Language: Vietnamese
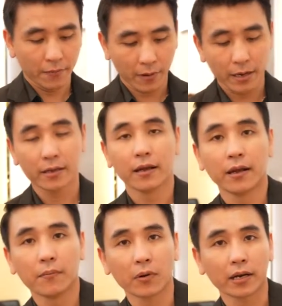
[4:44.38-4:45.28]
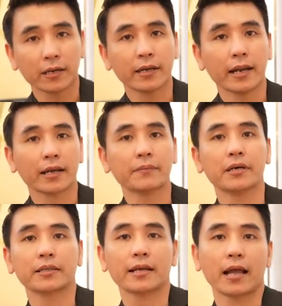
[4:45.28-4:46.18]
Vâng, một lần nữa Kỳ Lân cảm
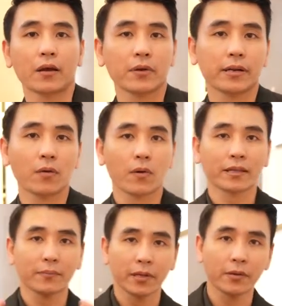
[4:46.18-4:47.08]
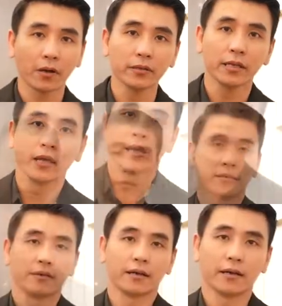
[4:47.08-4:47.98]
ơn tất cả quý khách đã quan tâm theo dõi.
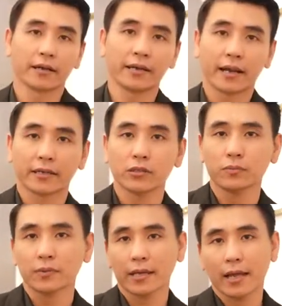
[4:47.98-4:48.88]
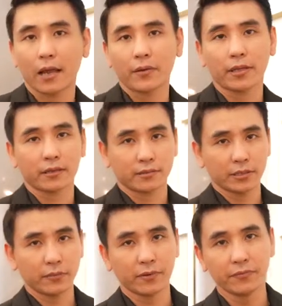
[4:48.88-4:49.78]
Kỳ Lân chúc tất cả quý khách thật
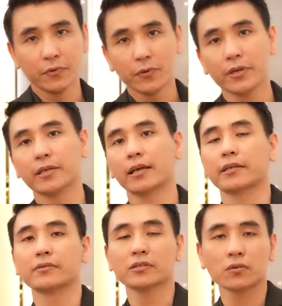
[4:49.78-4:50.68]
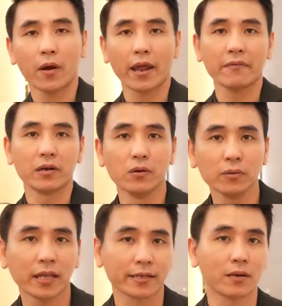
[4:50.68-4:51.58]
nhiều niềm vui, thật nhiều sức khỏe và
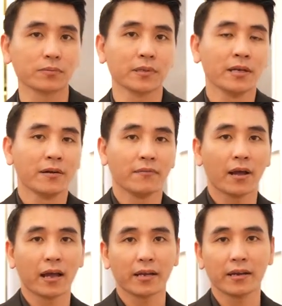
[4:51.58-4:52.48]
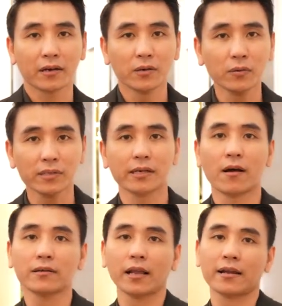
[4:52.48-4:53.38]
luôn thành công. Và Kỳ Lân luôn chờ
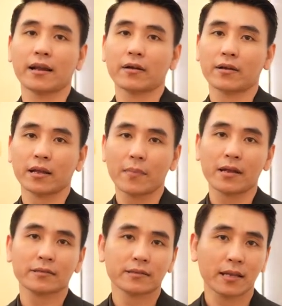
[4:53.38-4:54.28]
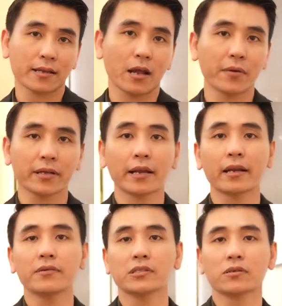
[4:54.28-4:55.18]
đón tất cả các bác, tất cả quý khách hãy
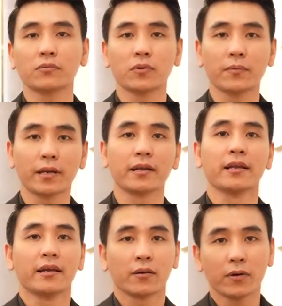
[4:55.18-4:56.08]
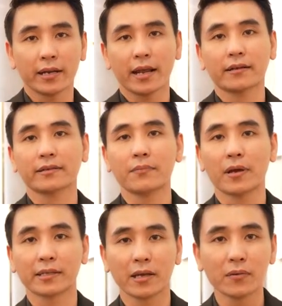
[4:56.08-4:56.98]
đến với showroom của mình, của Kỳ Lân để
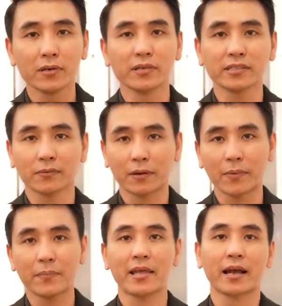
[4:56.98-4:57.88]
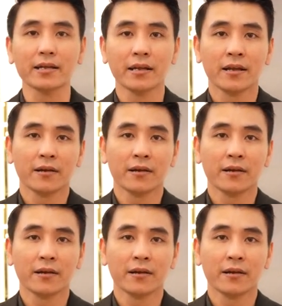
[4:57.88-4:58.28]
mà giao lưu những sản phẩm hấp dẫn.